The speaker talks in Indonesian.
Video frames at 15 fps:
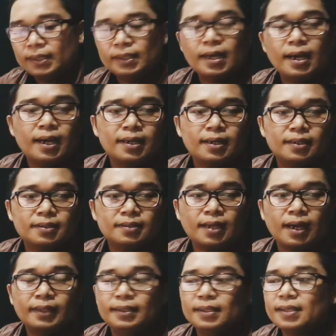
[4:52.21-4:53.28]
ya
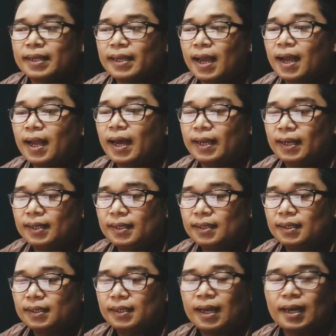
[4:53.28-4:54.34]
sangat disayangkan
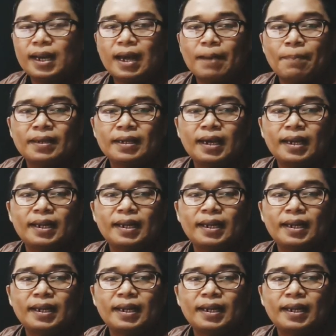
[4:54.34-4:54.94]
karena apa yang